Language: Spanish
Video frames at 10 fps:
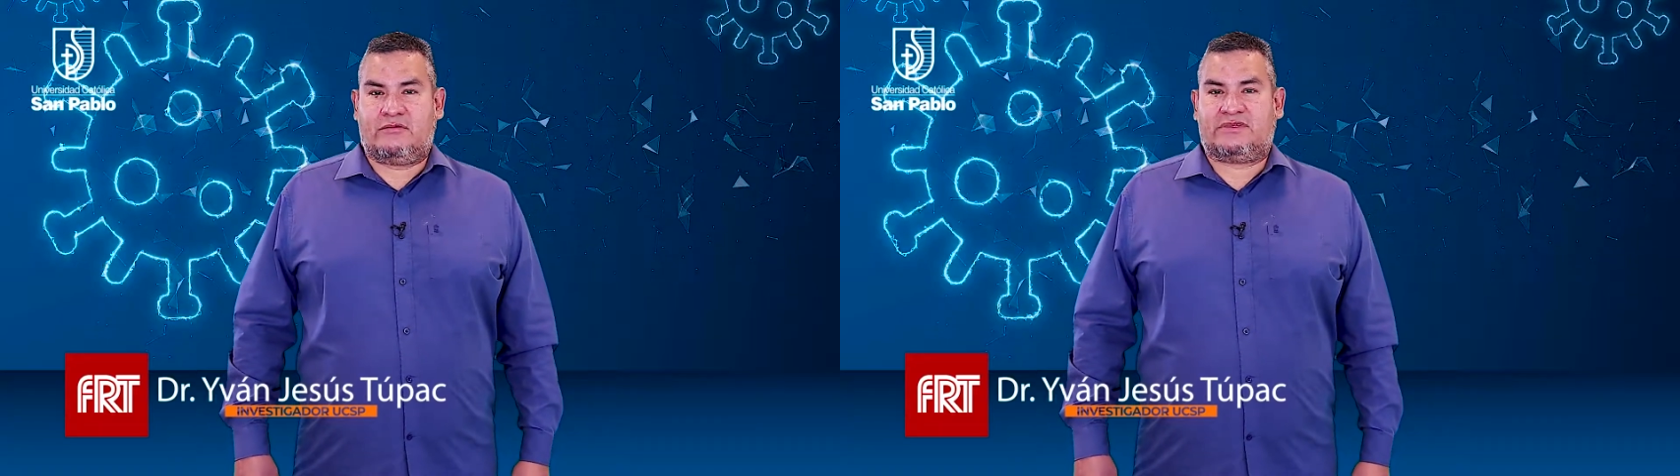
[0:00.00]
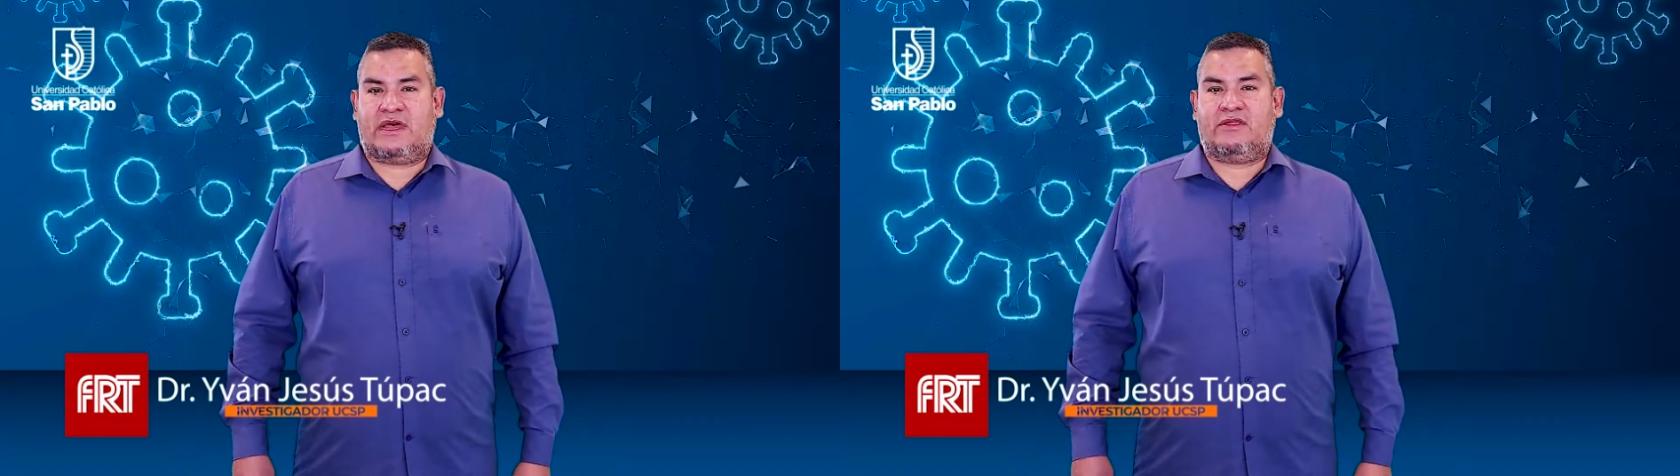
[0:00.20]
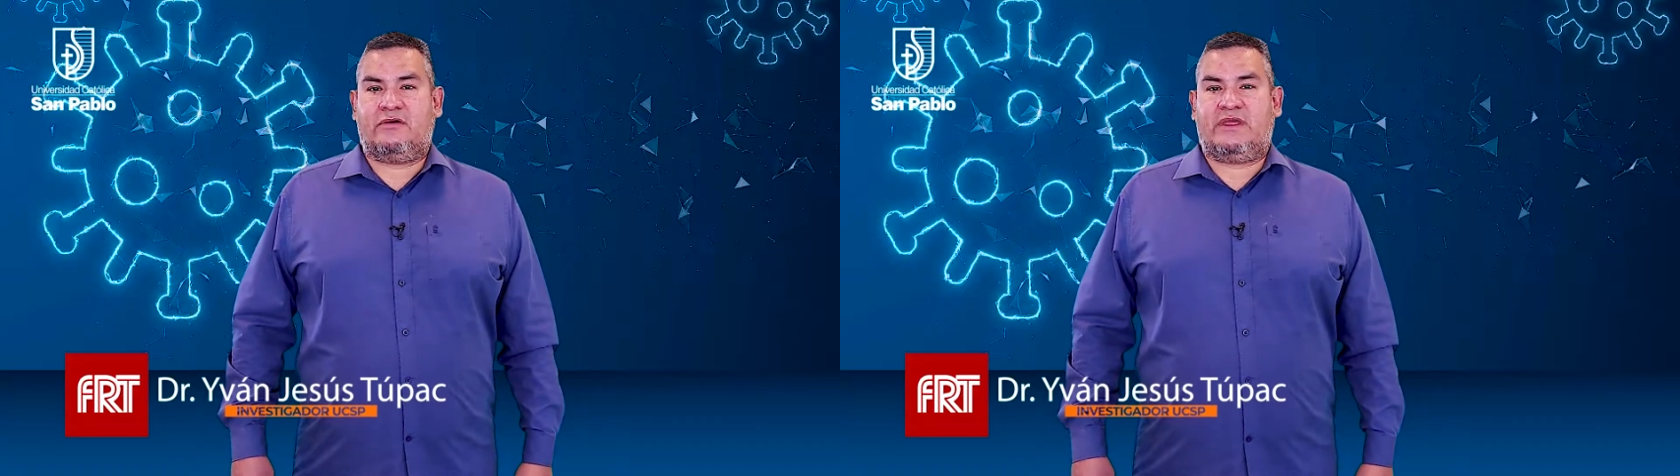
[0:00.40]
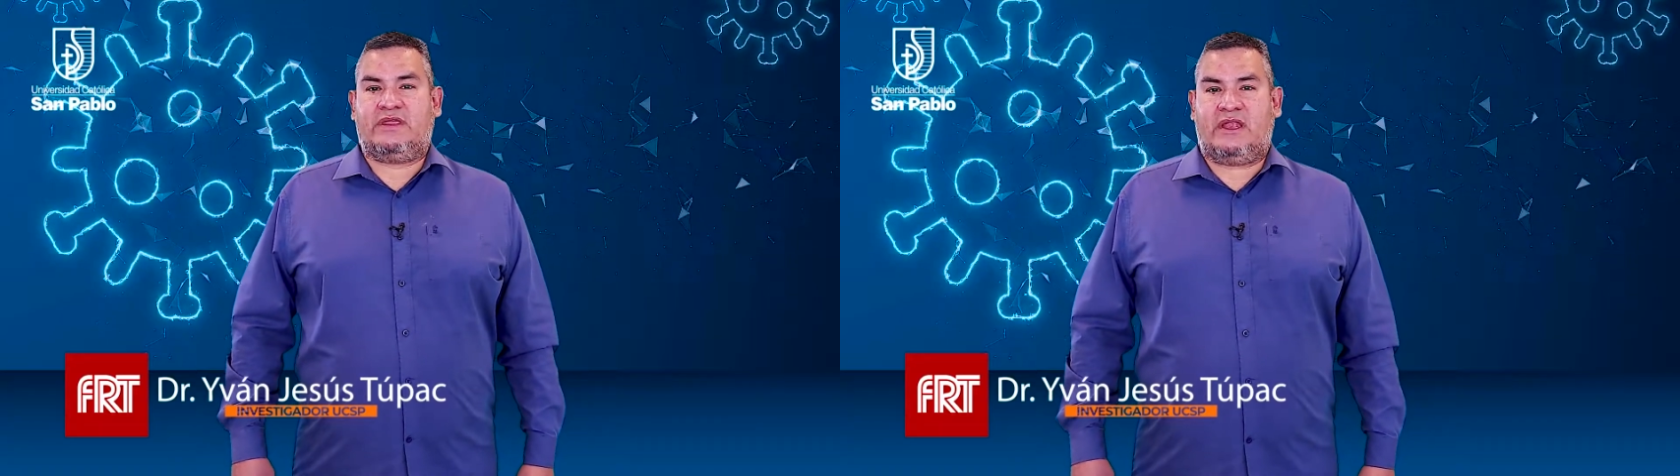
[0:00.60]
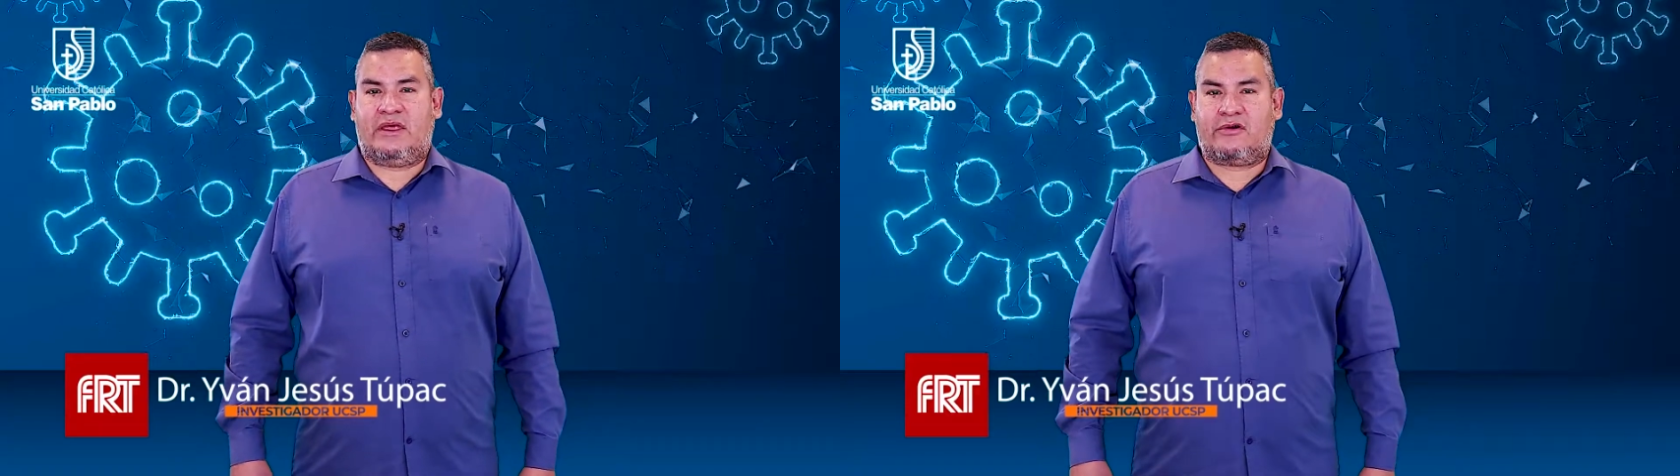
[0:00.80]
usando
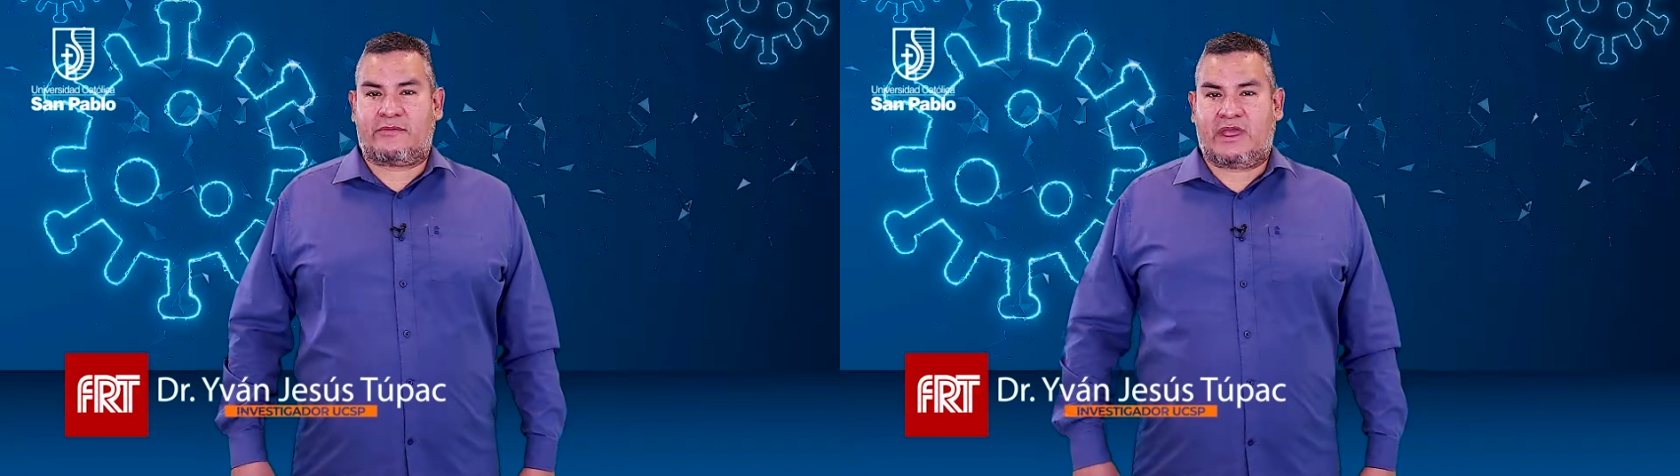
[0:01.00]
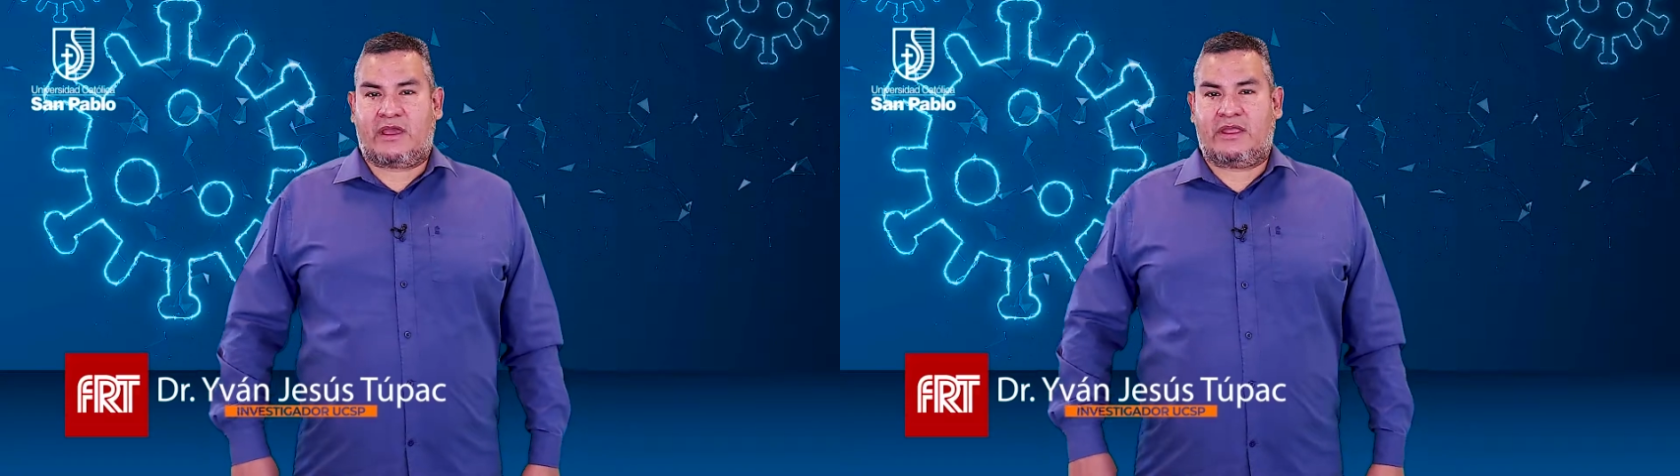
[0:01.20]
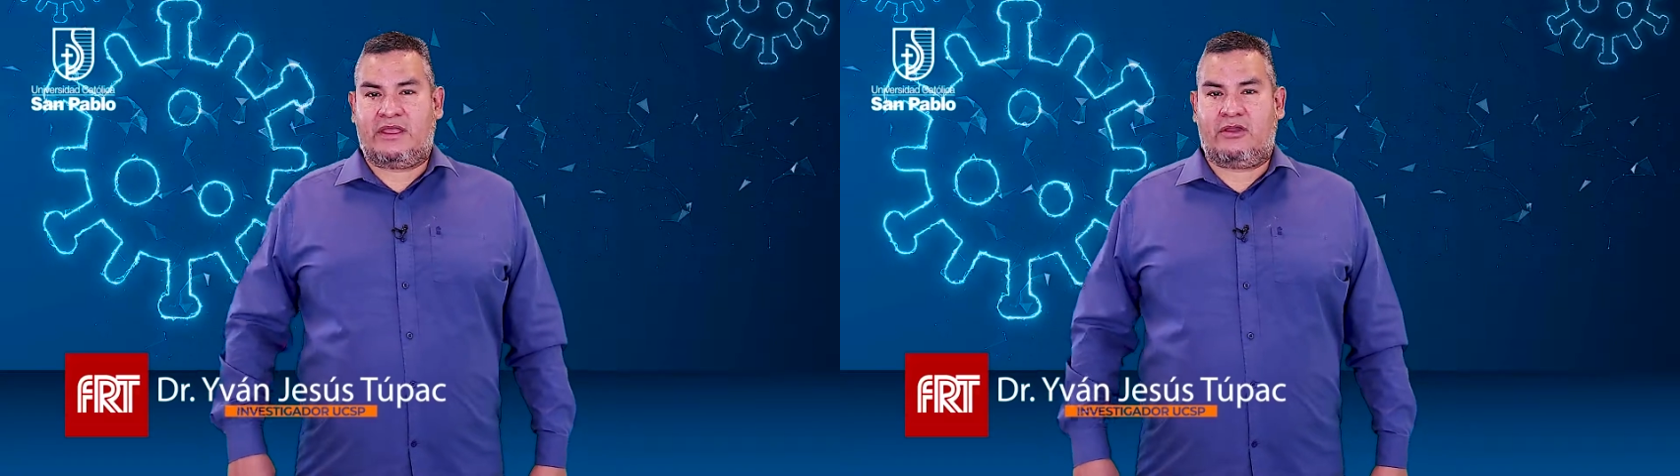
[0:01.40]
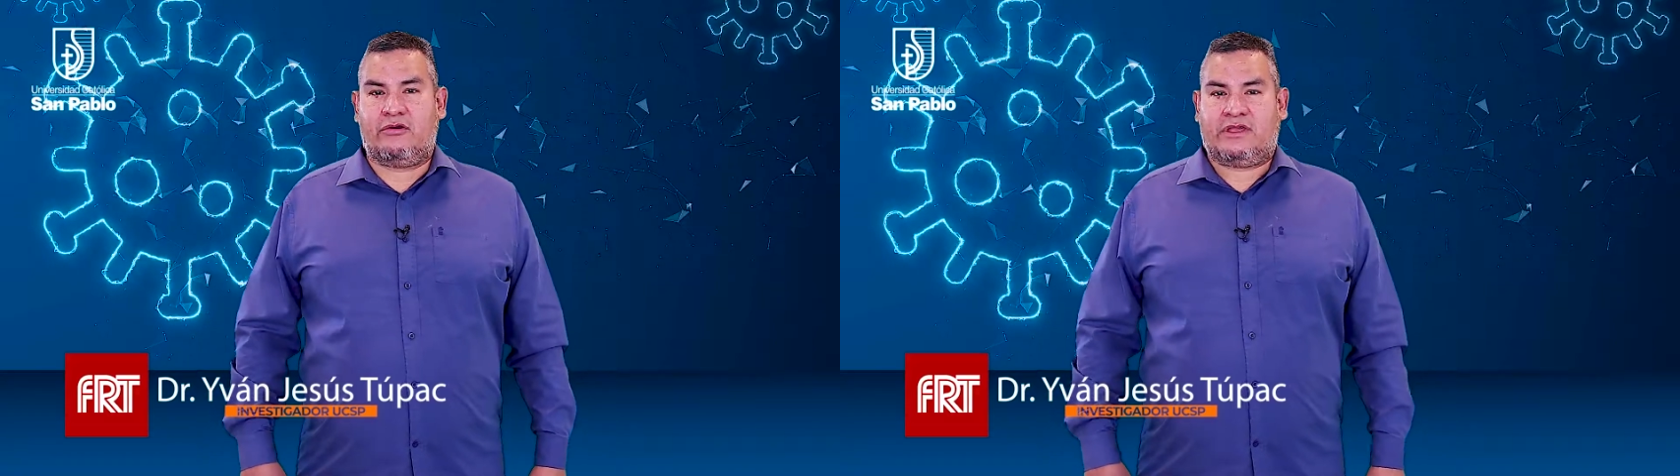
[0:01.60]
ventilador mecánico